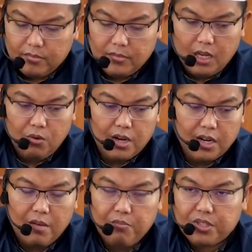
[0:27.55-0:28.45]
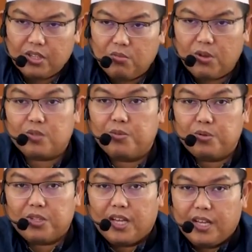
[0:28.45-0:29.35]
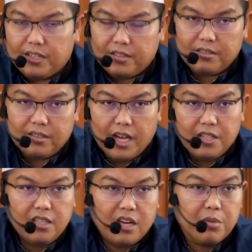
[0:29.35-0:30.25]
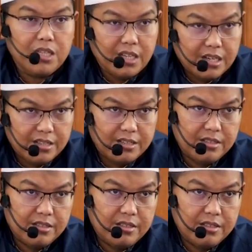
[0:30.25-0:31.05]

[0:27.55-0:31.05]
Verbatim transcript: di luar kampus antum harus berusaha ngaji yang benar.